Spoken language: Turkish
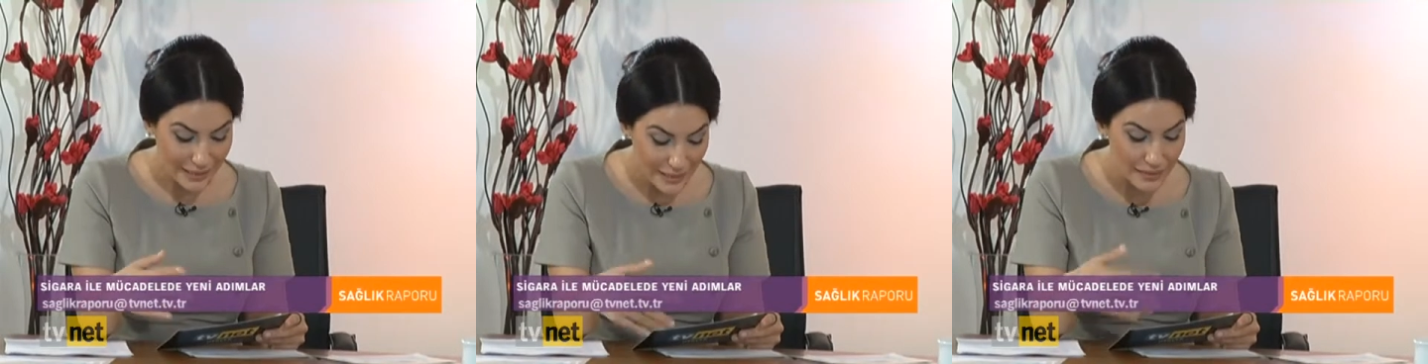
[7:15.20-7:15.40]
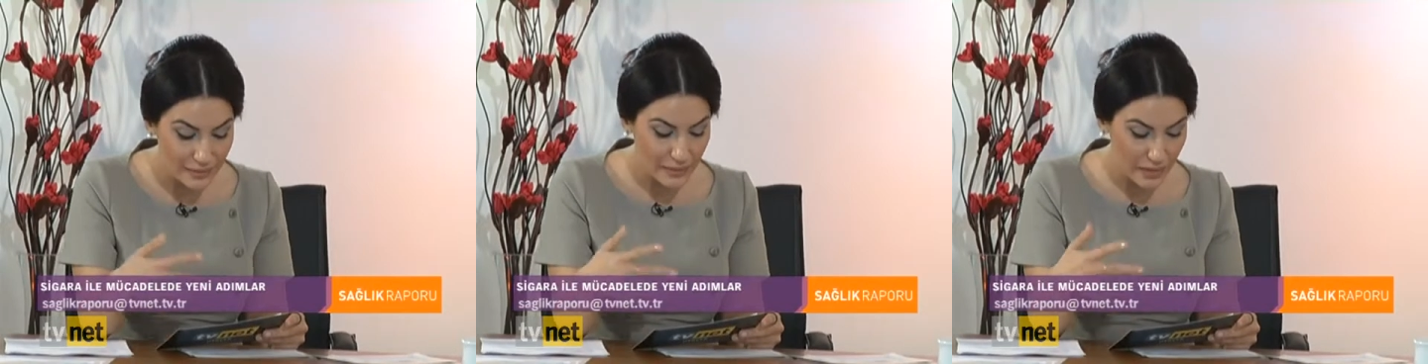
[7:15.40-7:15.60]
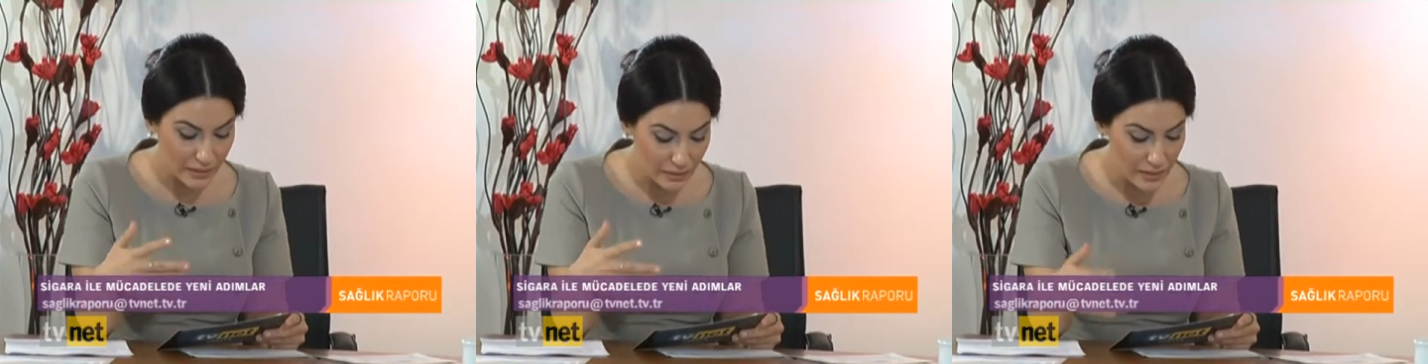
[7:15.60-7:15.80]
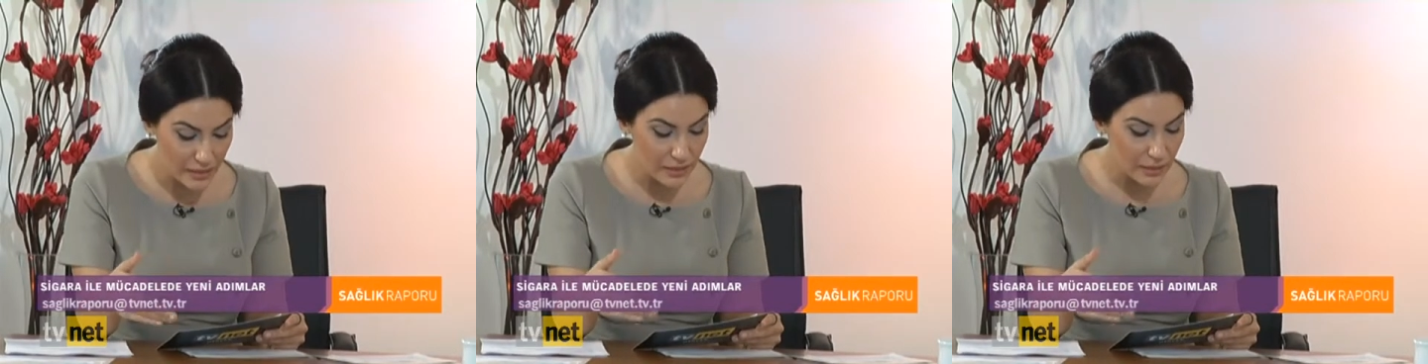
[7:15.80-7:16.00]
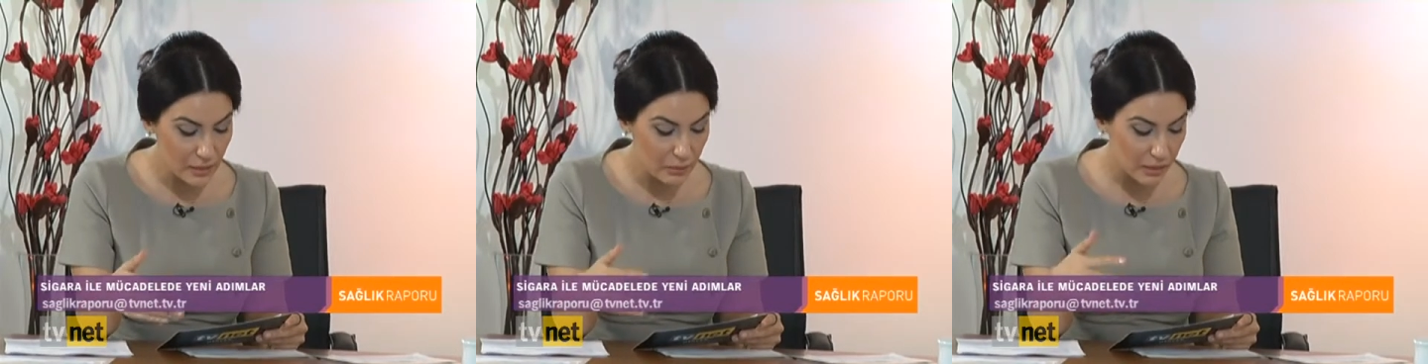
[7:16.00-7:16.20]
yeniden
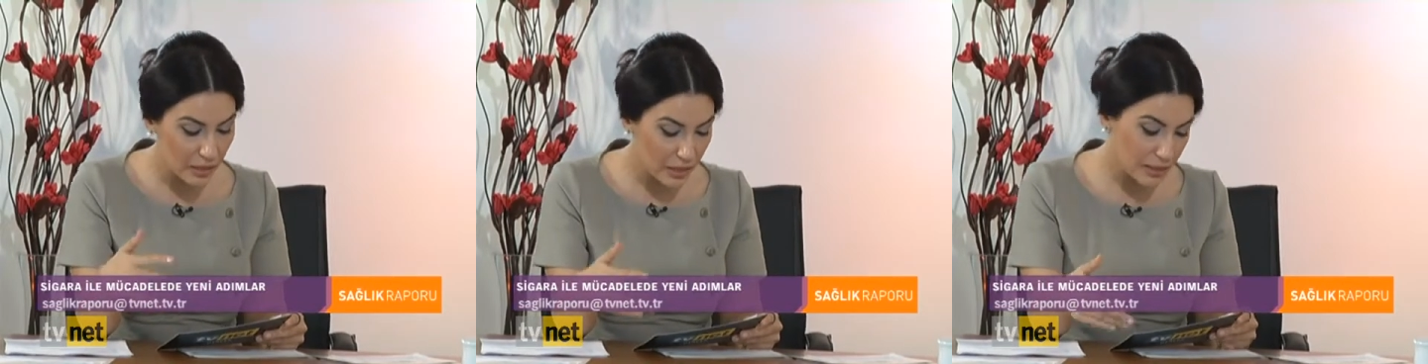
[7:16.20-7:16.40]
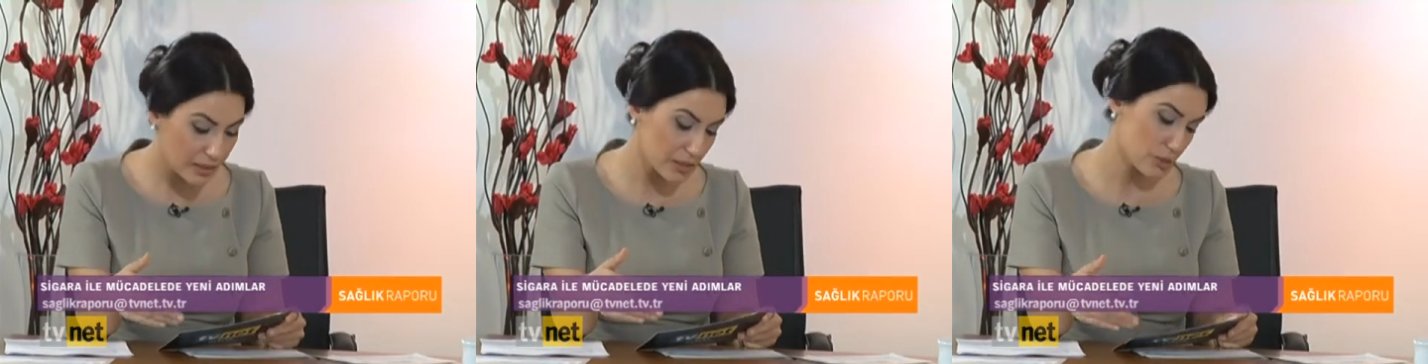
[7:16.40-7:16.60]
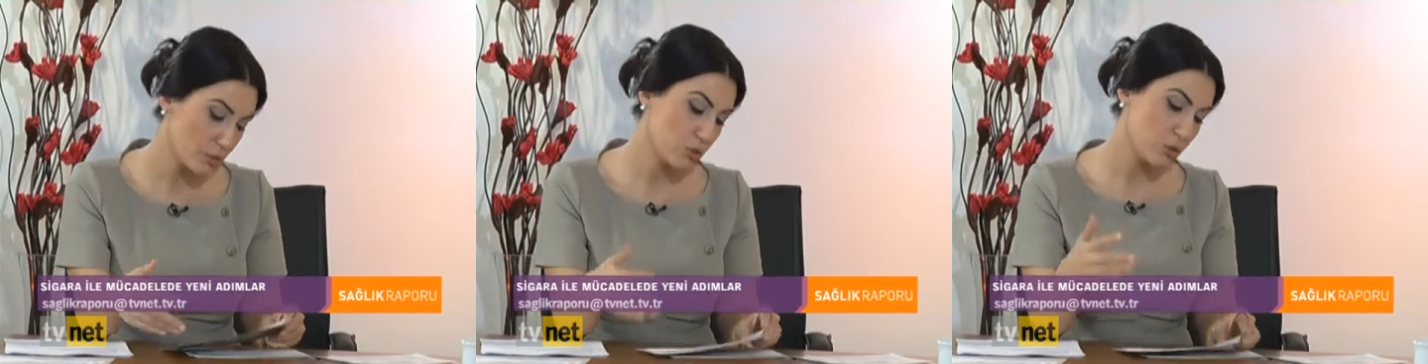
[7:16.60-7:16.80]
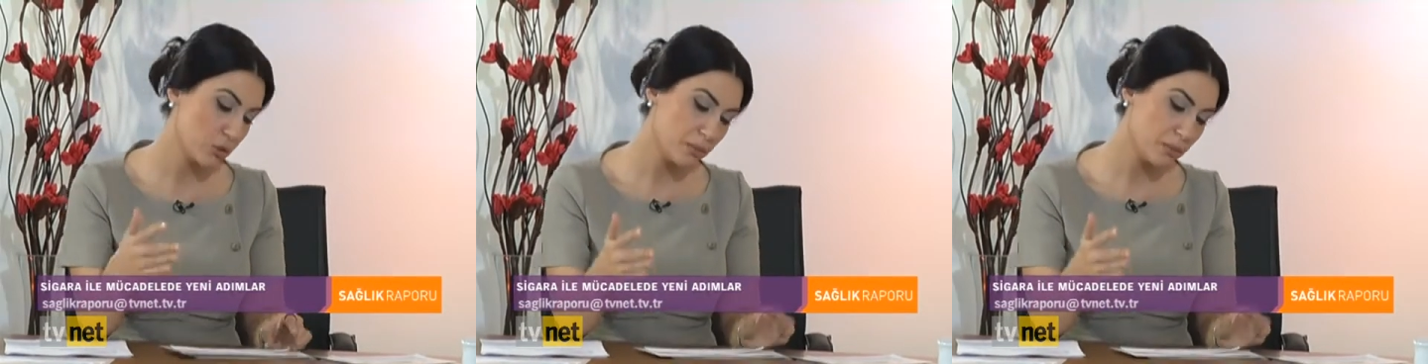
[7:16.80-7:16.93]
kısıtlamalar getiriyor.